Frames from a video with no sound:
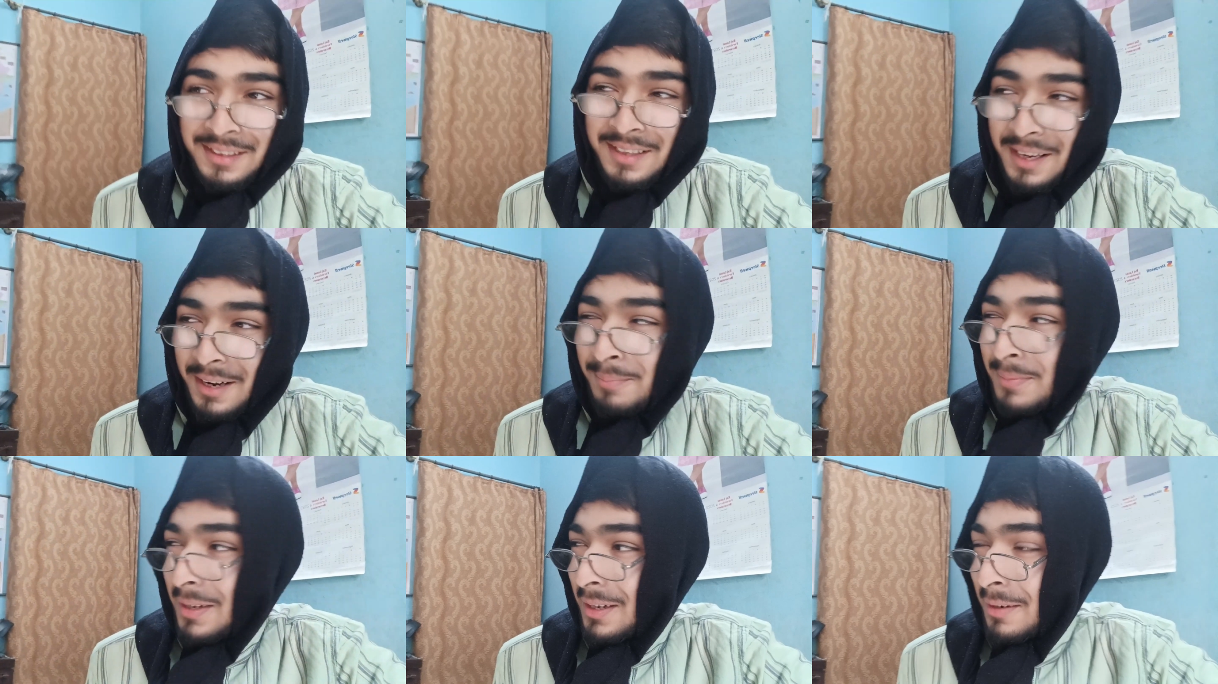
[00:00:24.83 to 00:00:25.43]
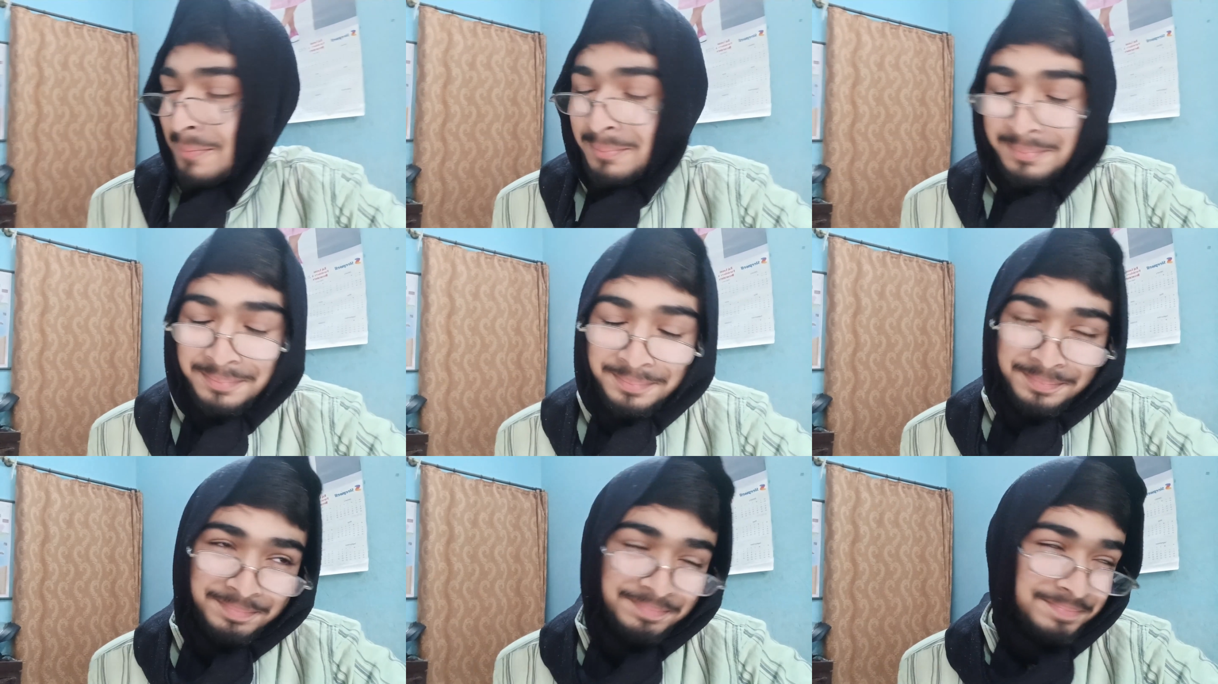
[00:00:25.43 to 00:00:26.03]
गरम गरम
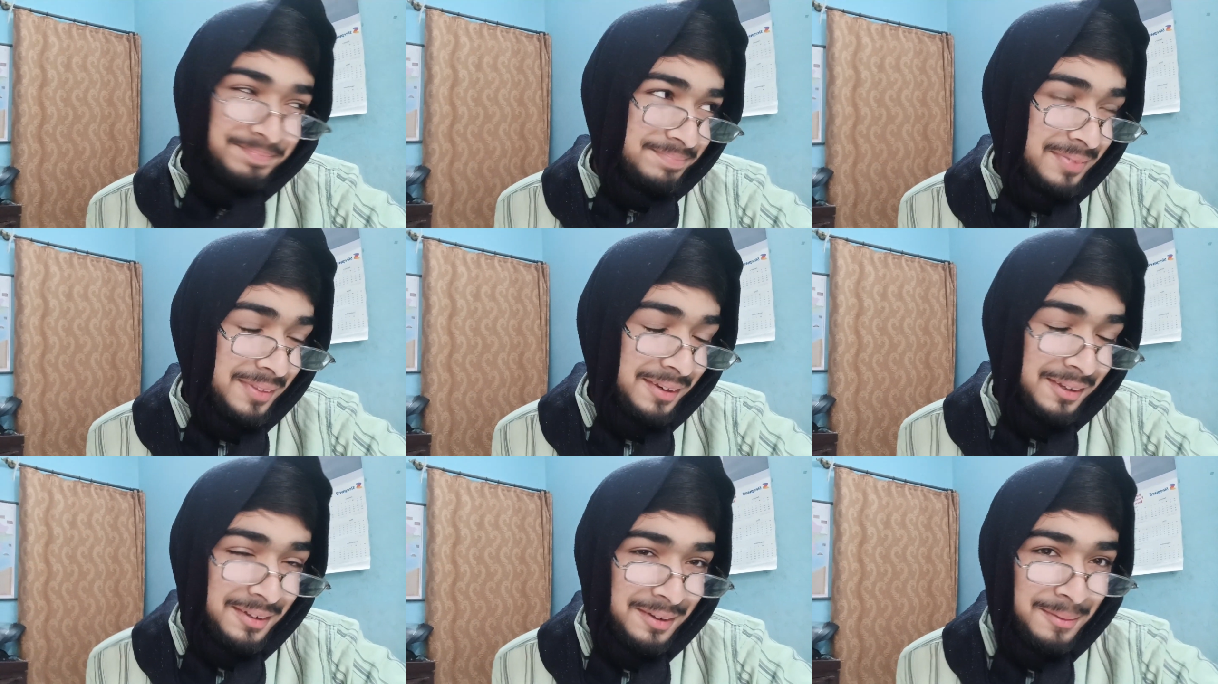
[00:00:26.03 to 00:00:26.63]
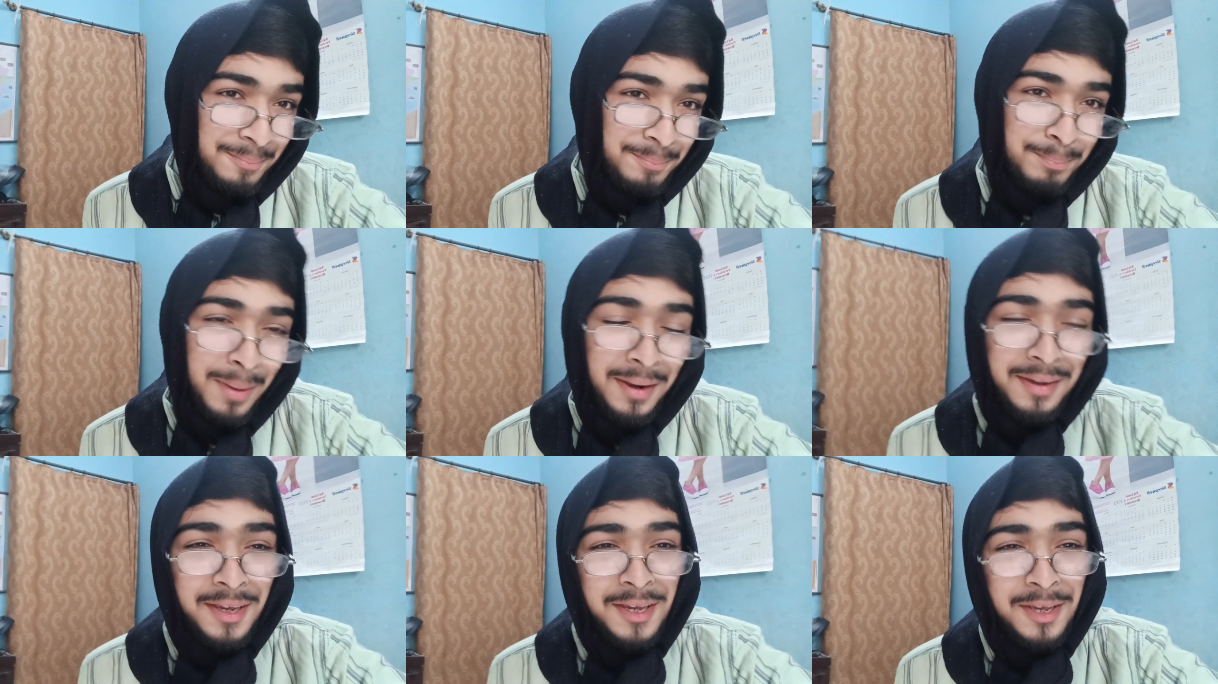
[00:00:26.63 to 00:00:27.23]

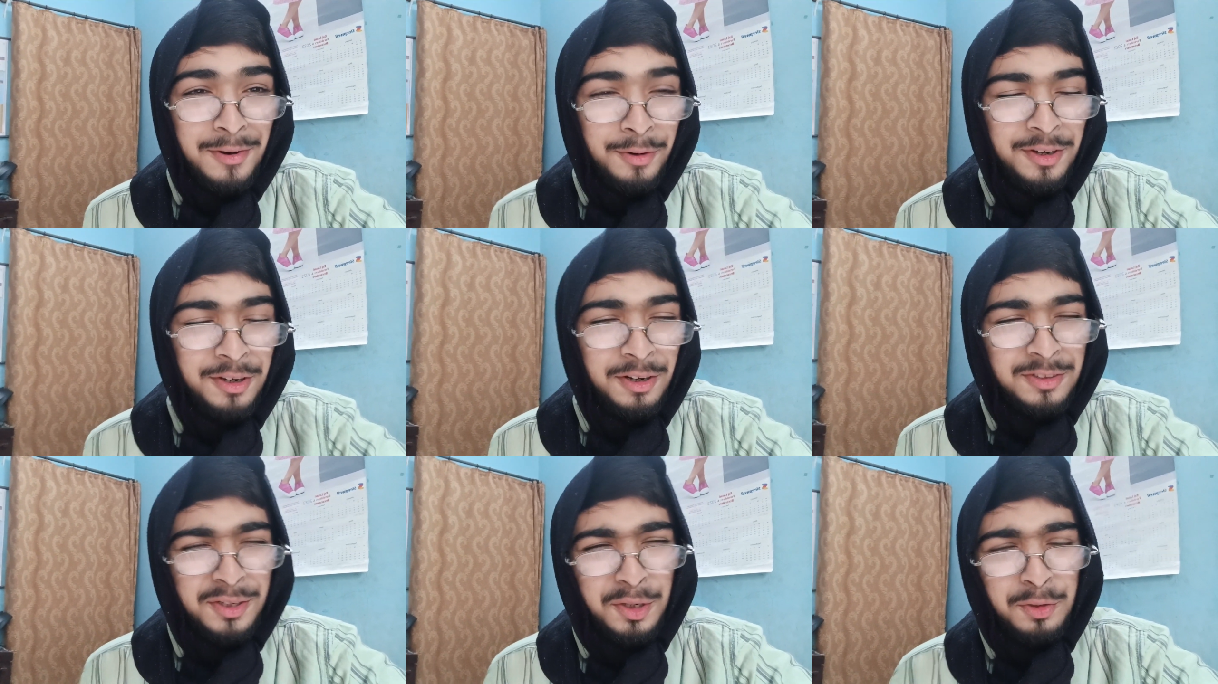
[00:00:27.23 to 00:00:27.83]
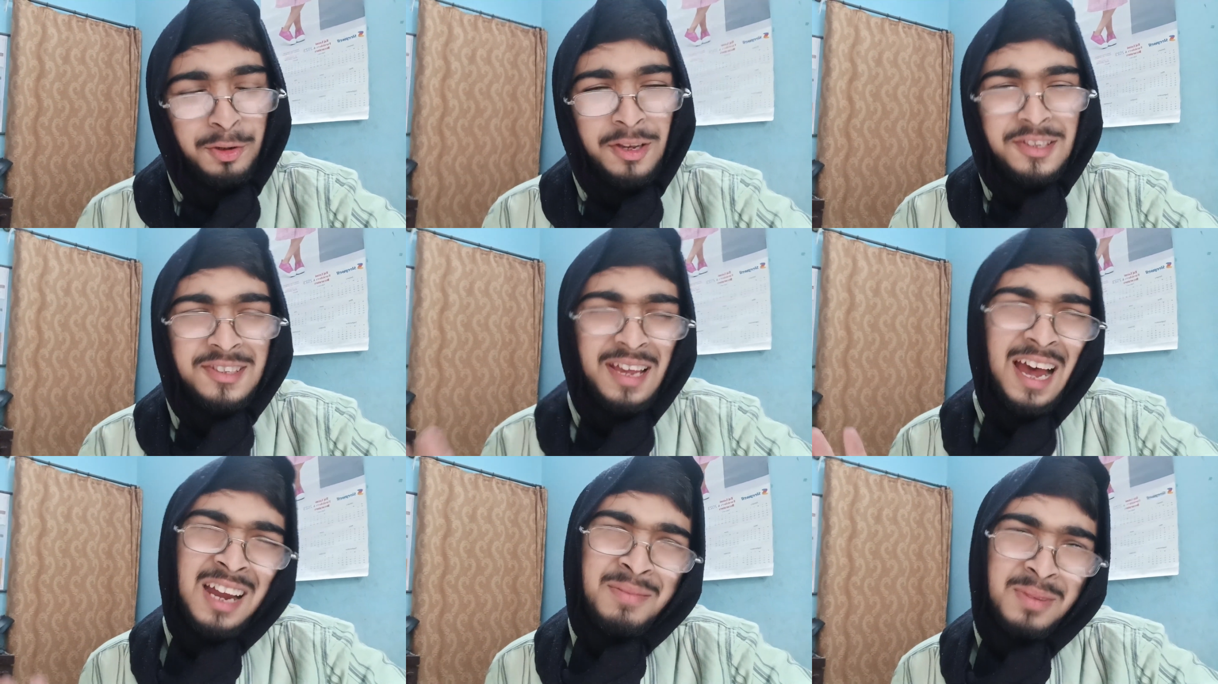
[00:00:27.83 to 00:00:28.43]
मक्के की रोटी और सरसों का
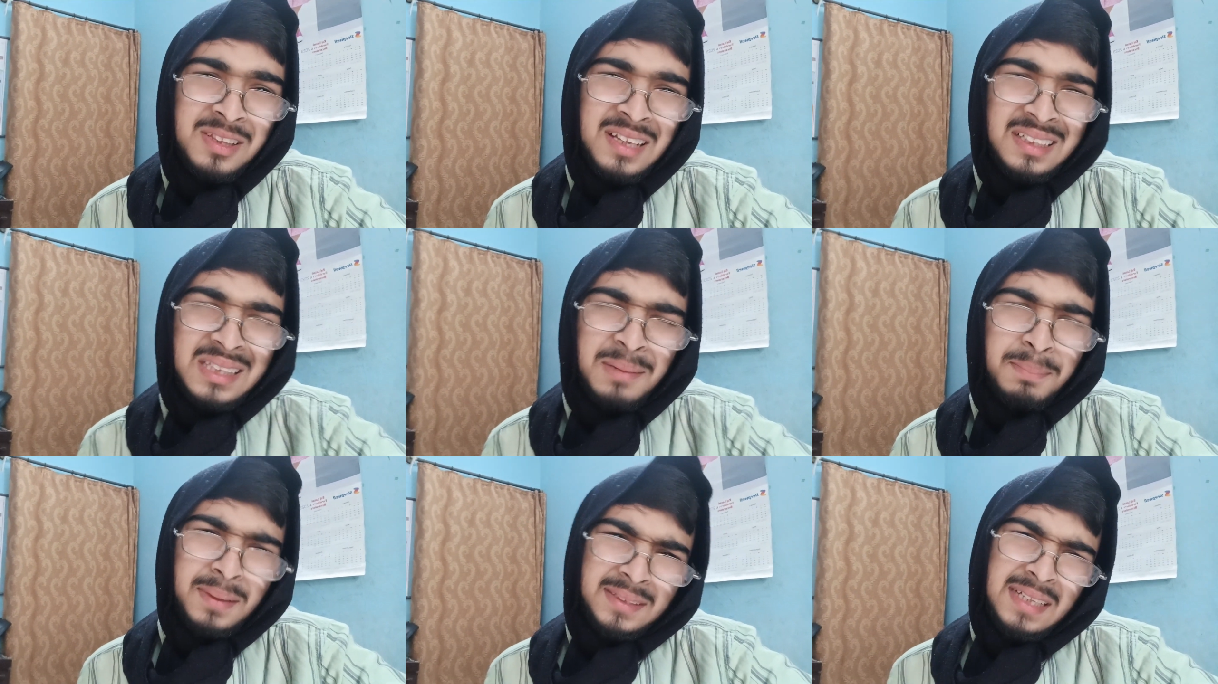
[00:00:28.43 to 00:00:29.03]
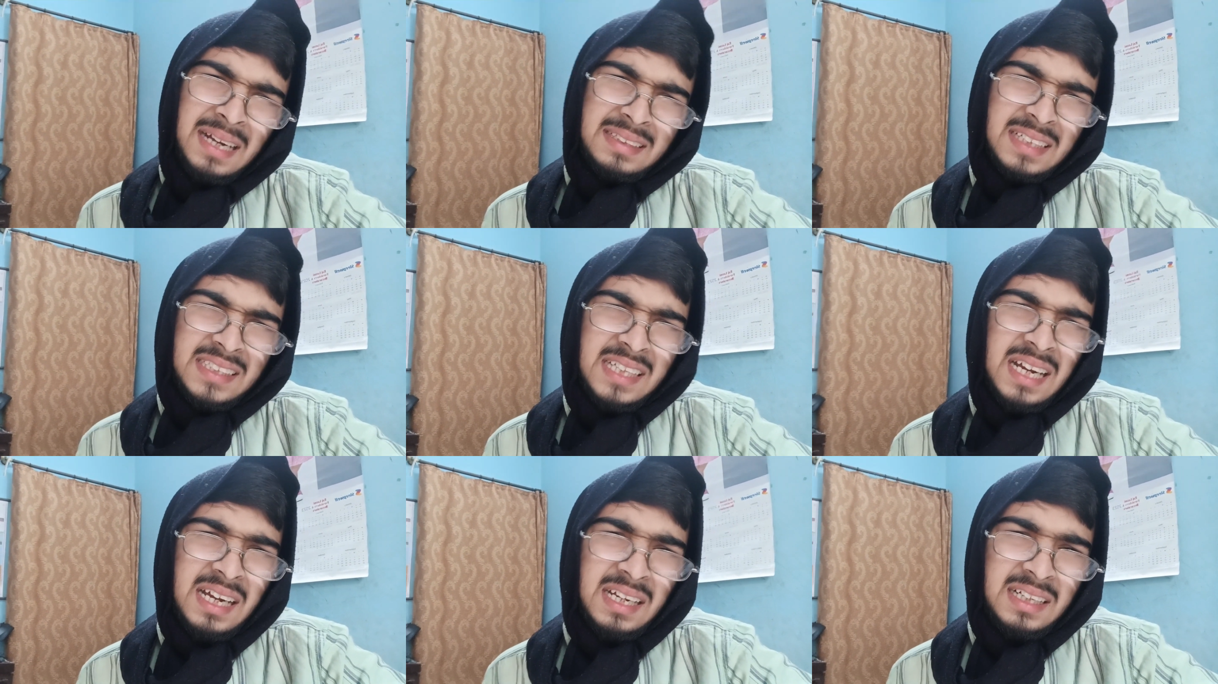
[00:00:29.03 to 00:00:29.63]
साग मिल जाता मजा आ
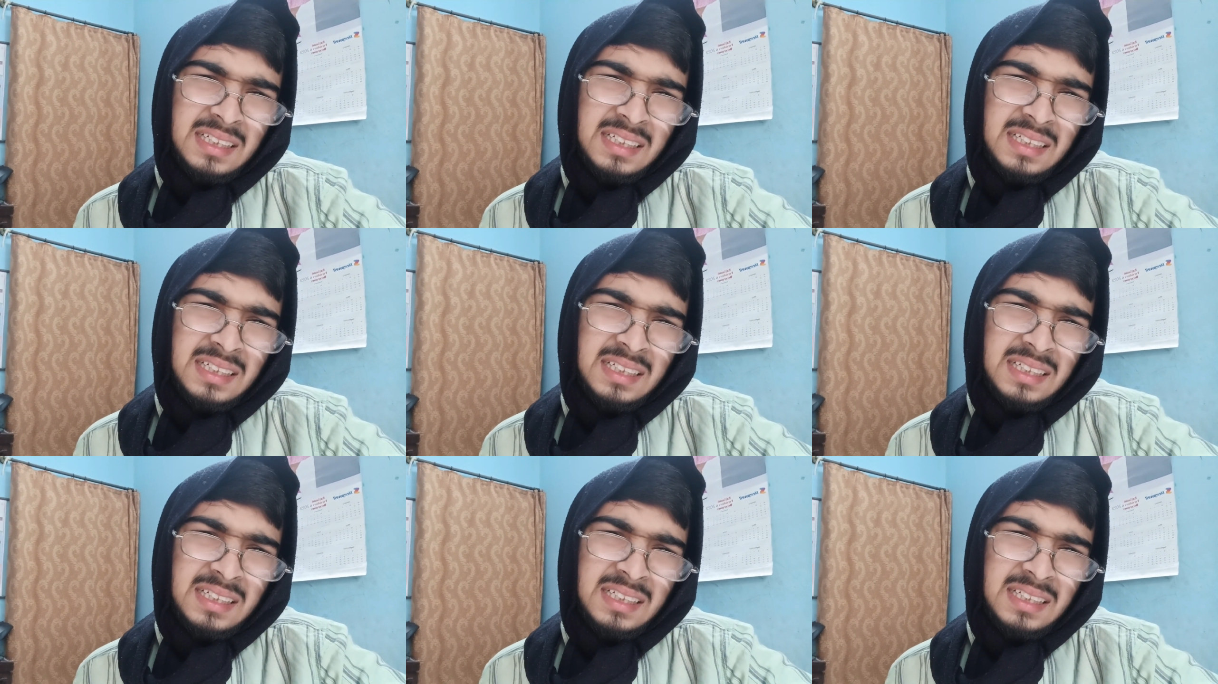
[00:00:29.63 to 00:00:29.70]
जाता